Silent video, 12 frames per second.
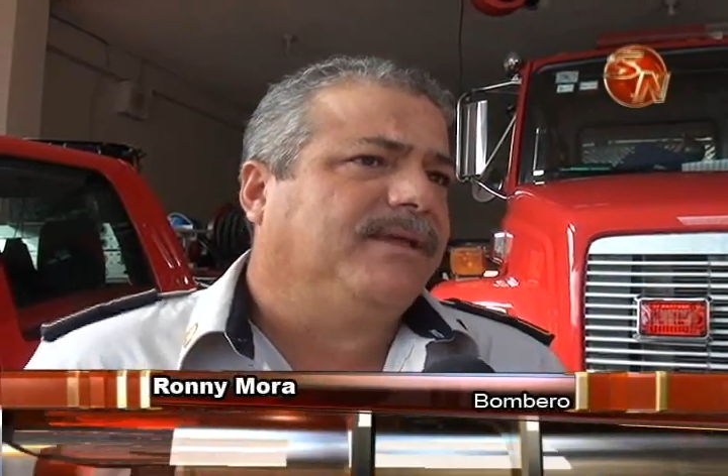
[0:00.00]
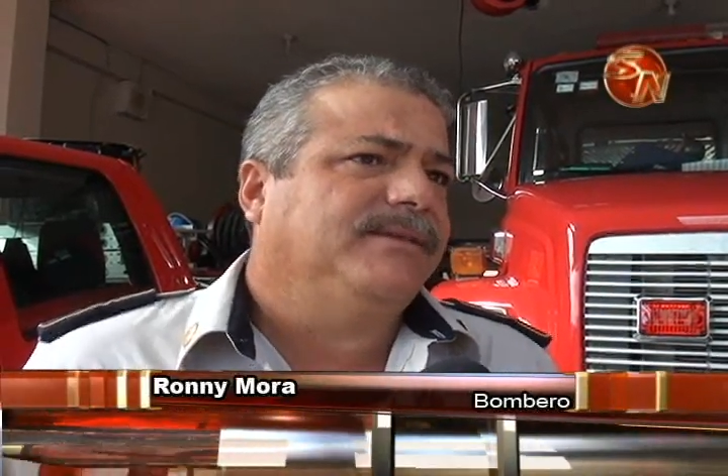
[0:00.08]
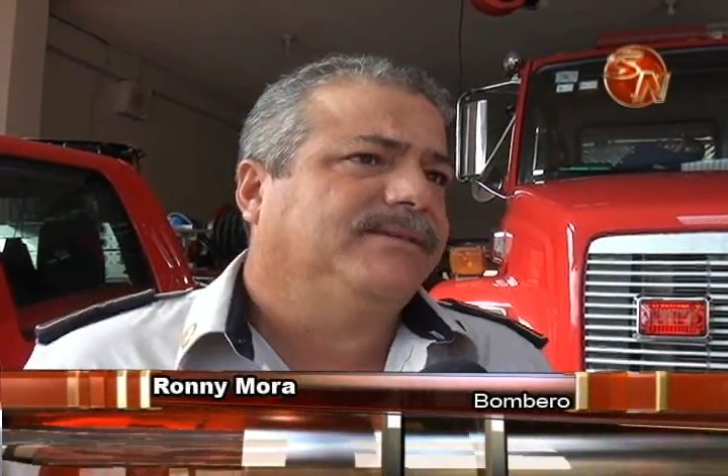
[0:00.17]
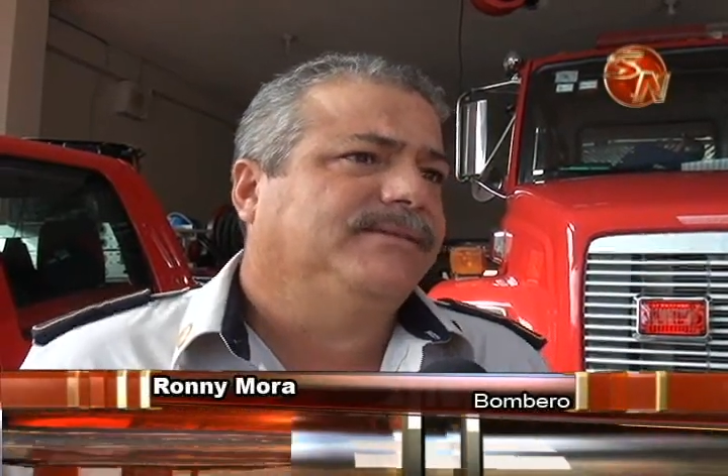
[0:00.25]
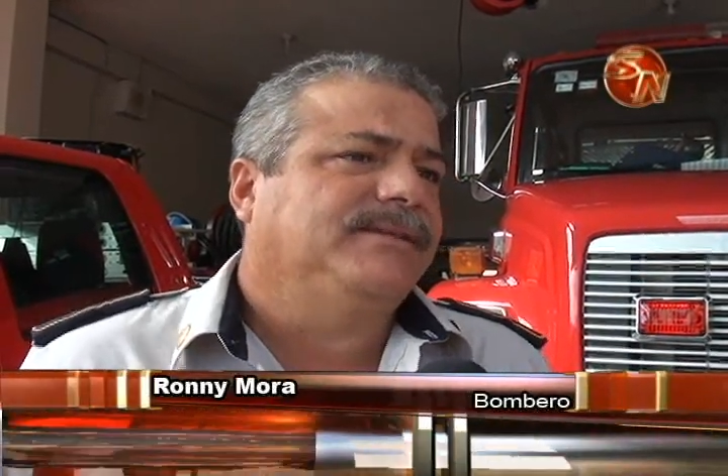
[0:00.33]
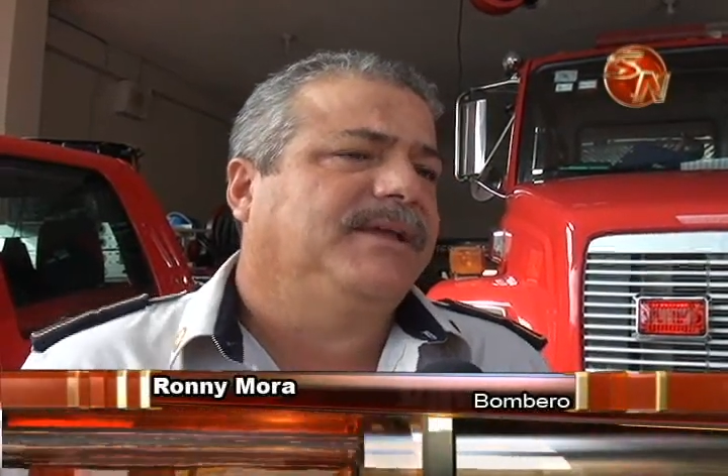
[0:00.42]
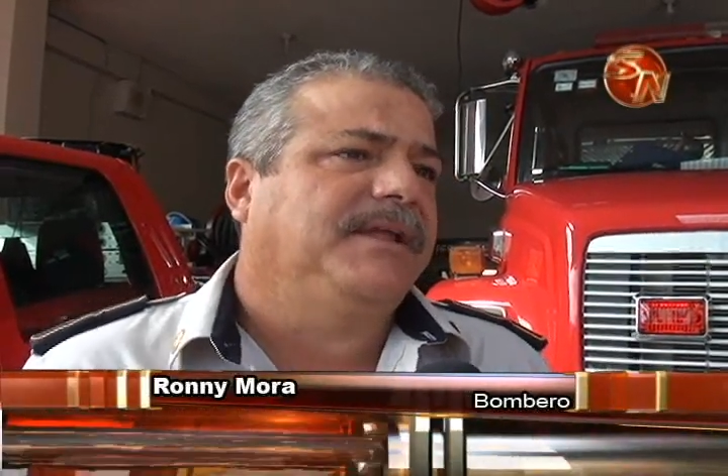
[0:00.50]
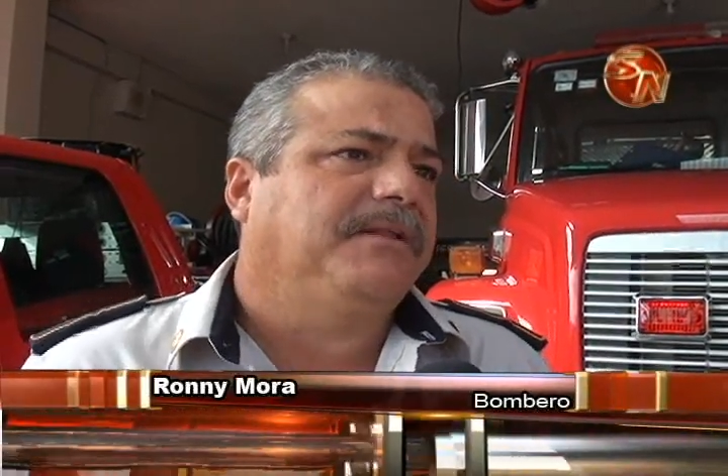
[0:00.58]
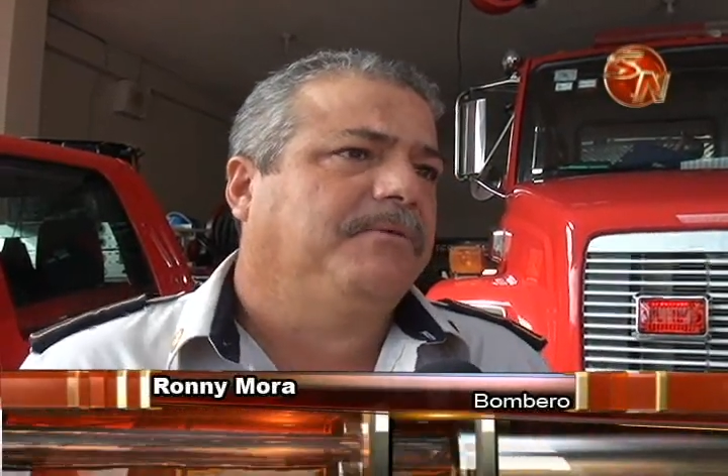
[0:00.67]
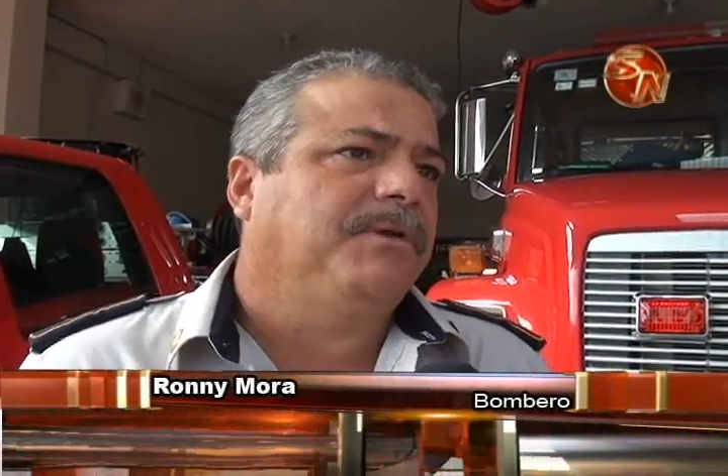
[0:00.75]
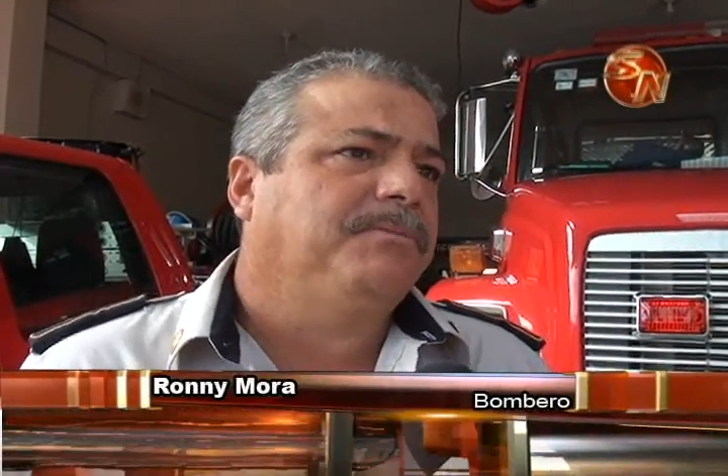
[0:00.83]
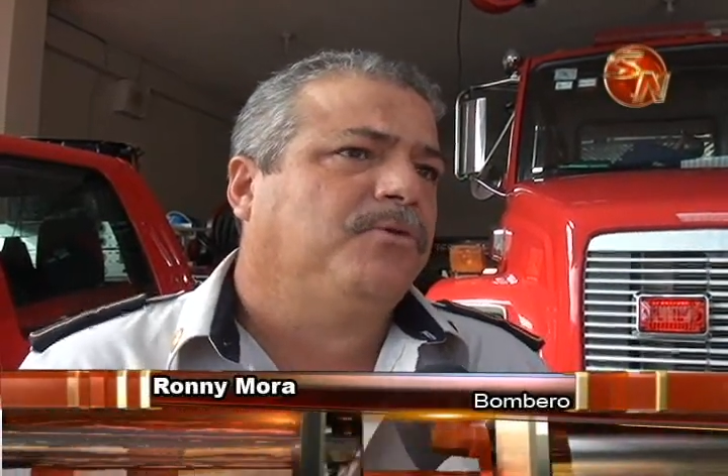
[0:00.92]
Este, el
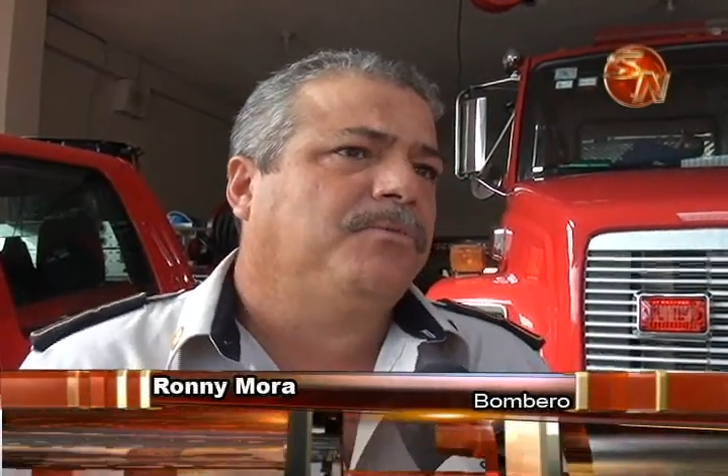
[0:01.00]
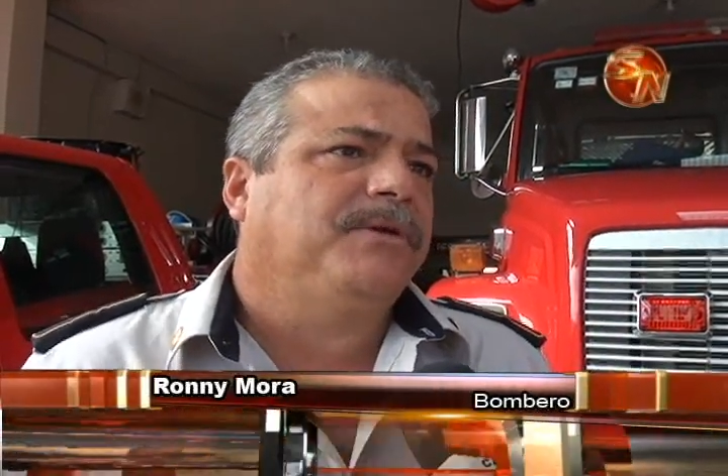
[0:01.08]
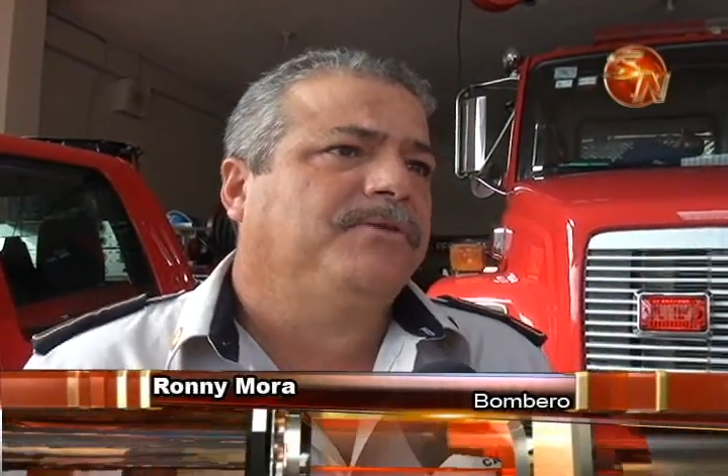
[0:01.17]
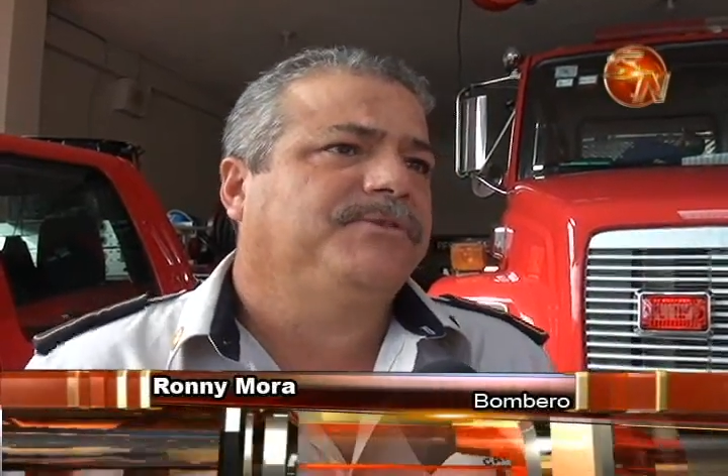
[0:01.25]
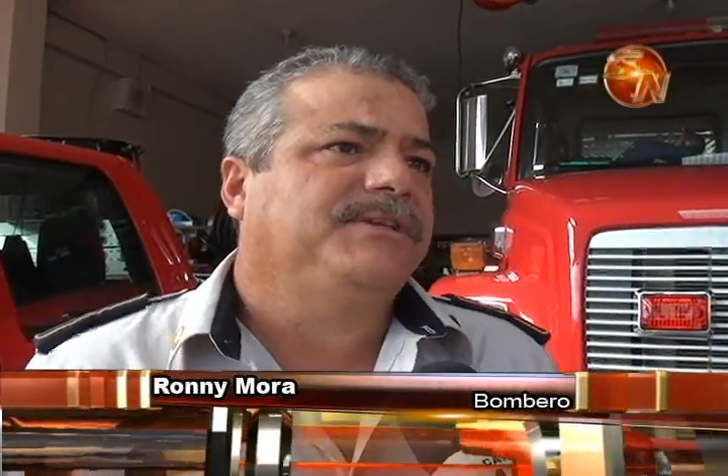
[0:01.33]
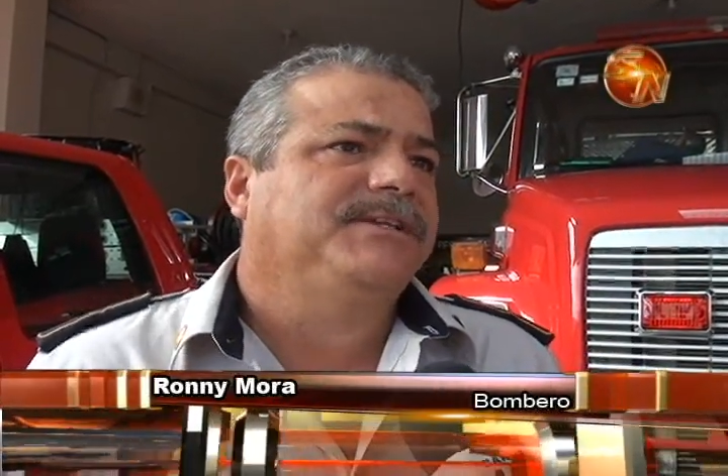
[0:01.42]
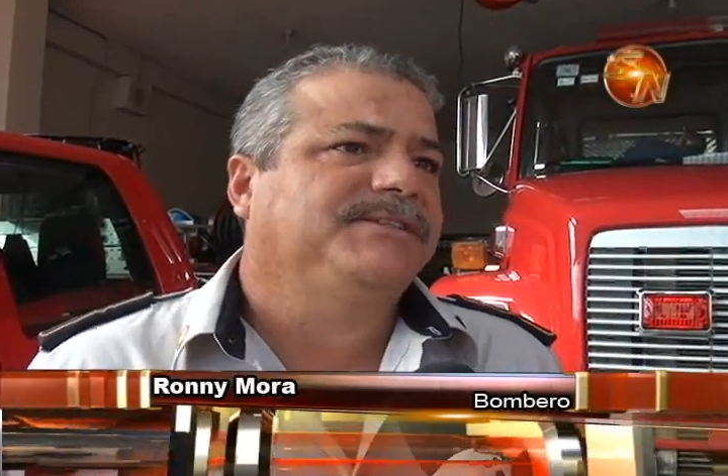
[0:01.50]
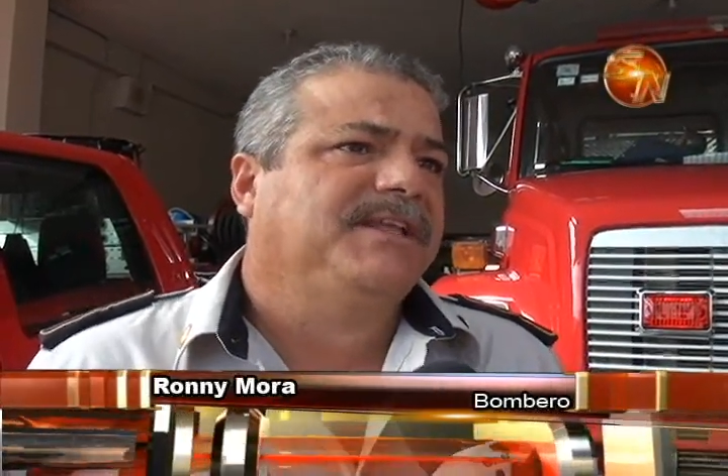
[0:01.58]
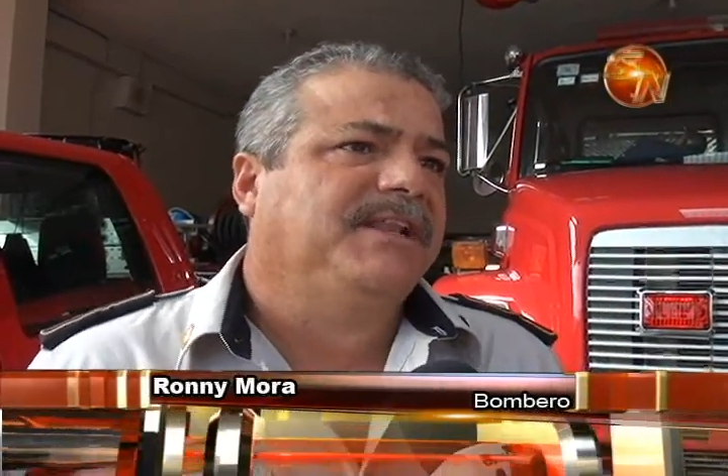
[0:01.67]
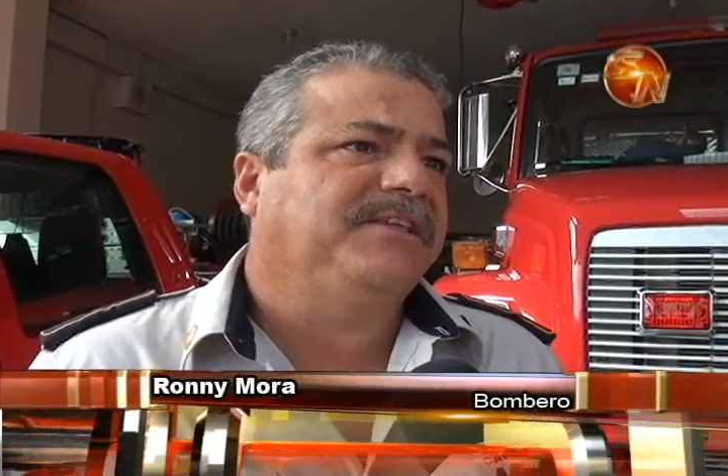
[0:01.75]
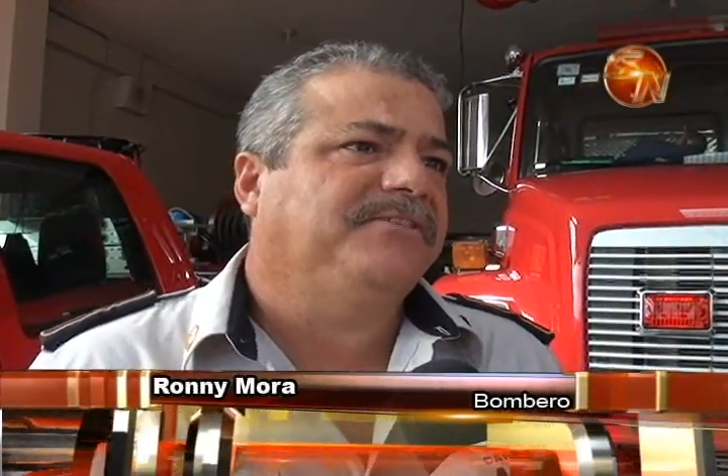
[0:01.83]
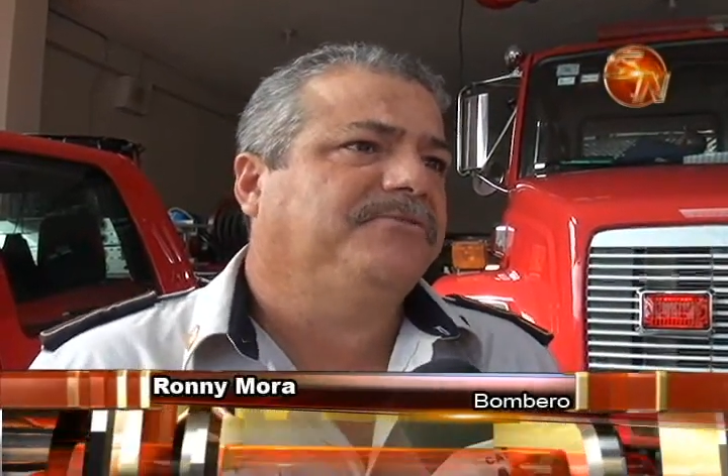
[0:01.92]
cuerpo de bomberos ya
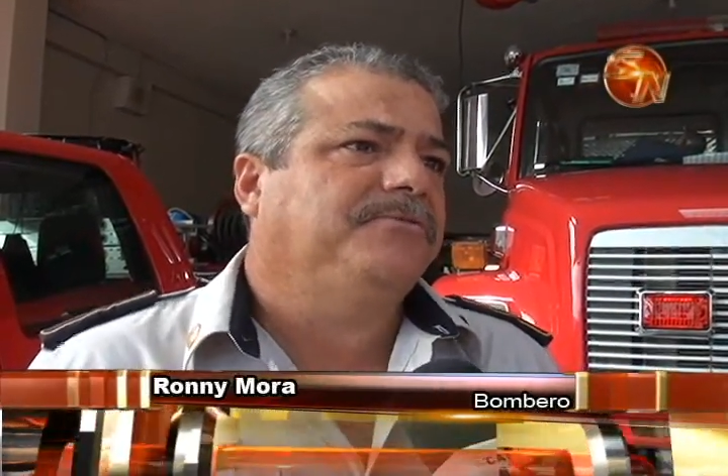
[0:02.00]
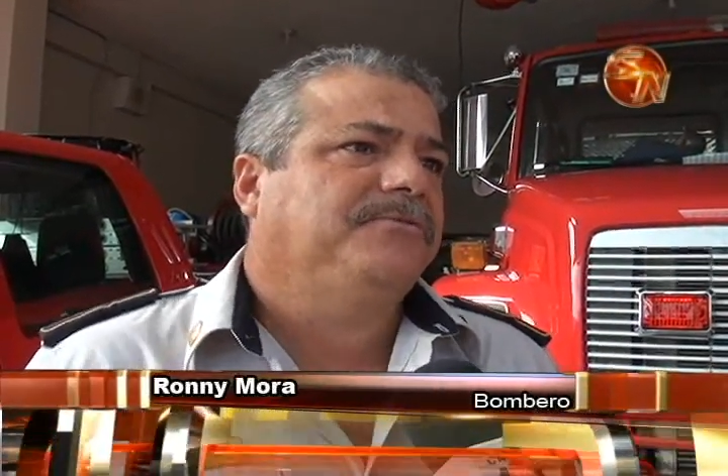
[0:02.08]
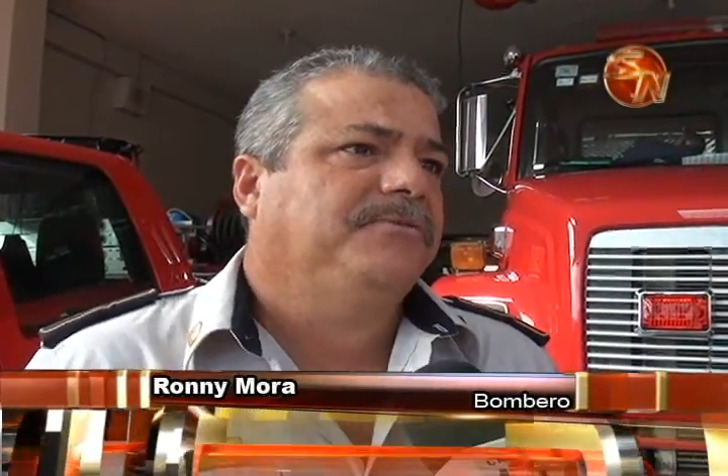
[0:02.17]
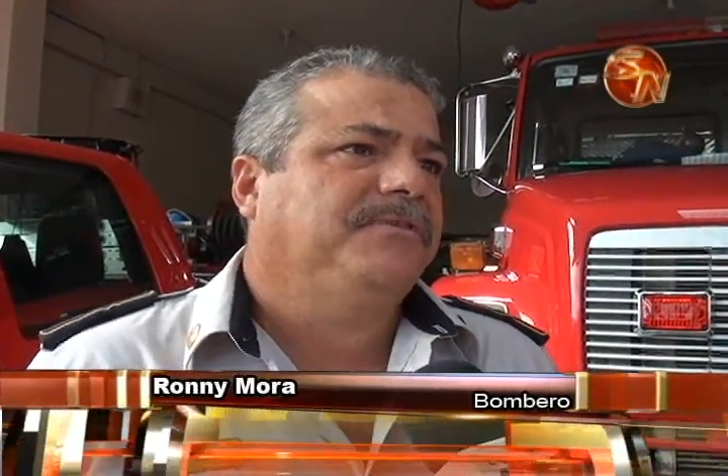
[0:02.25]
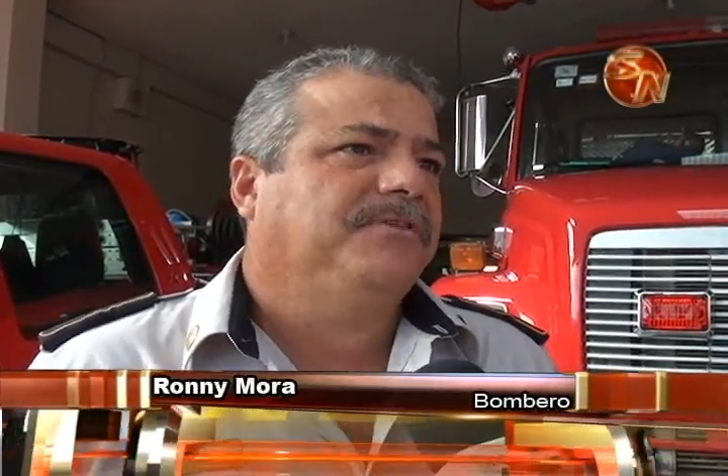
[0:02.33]
está listo,